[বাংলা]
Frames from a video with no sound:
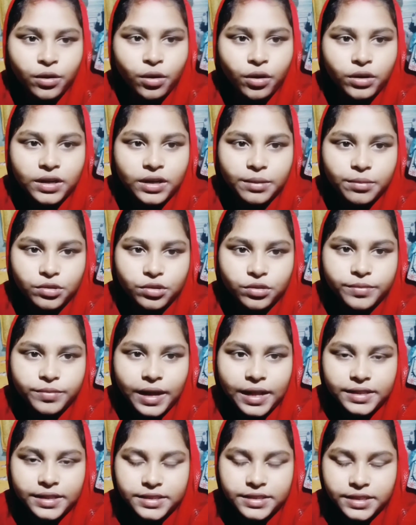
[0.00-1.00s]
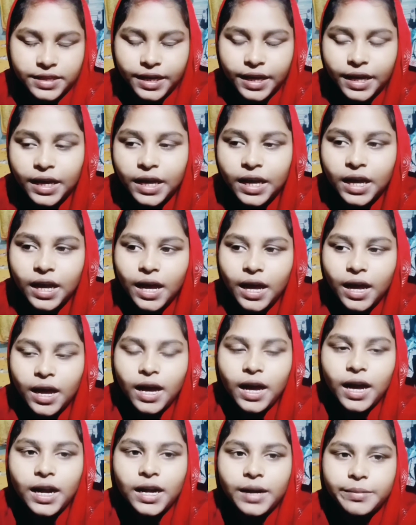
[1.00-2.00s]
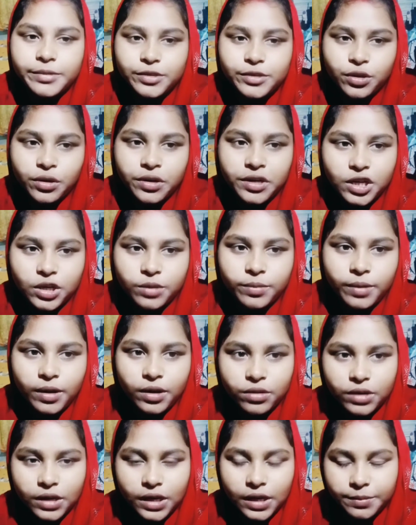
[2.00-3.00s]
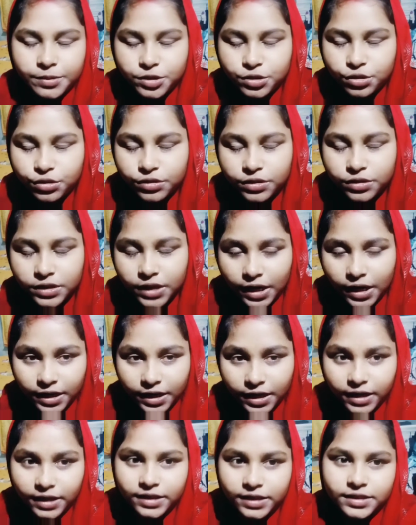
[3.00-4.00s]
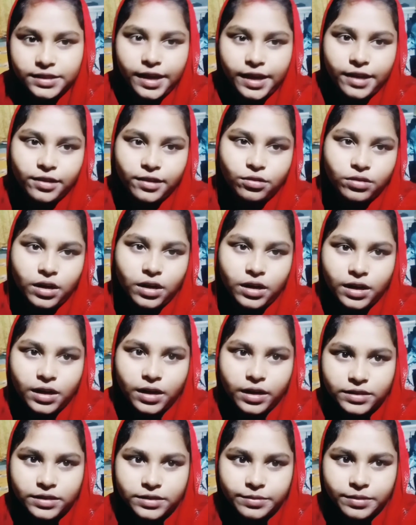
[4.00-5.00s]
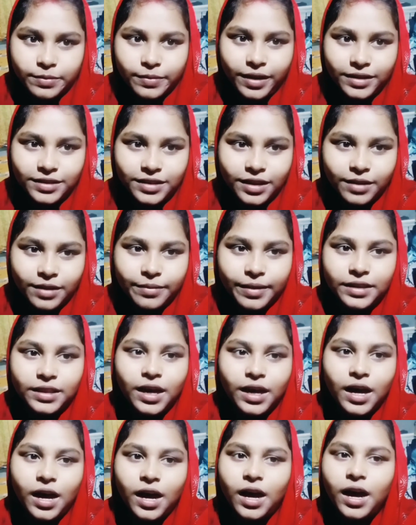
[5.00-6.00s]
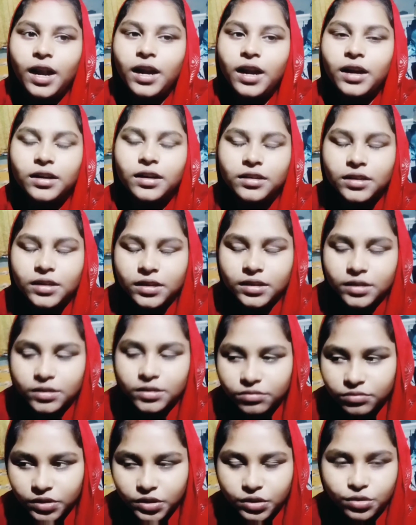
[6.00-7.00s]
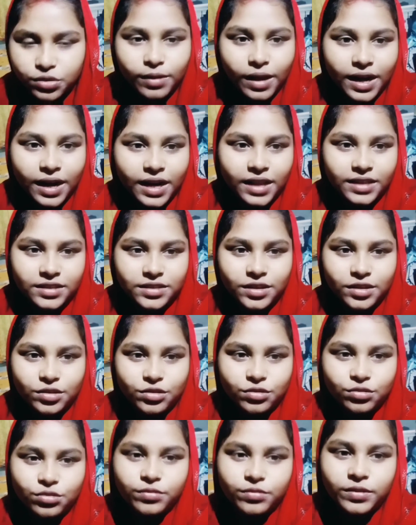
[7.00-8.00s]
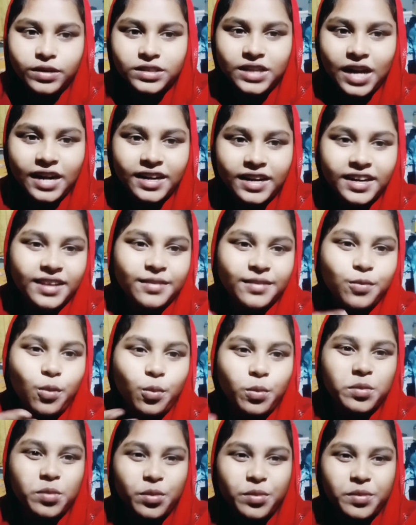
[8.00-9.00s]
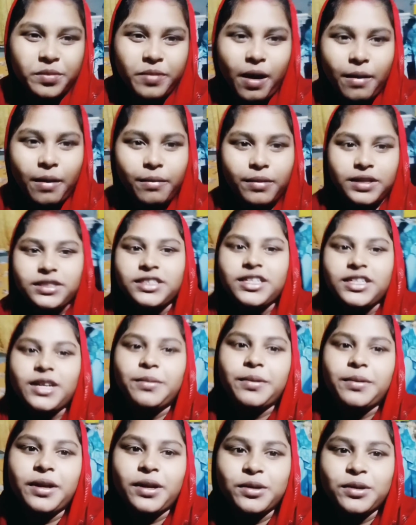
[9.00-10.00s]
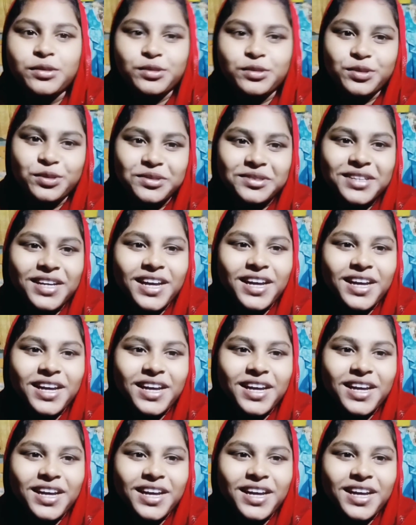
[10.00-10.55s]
নটা মতো বাজে আর আমার শরীরটাও ভালো না ভীষণ ঠান্ডা লেগেছে এত ঠান্ডা লেগেছে মানে মাথা ব্যথা আর কিছুই ভালো লাগছে না শুধু মানে ঠান্ডায় বমি বমি ভাব আসছে আমার এখন শুধু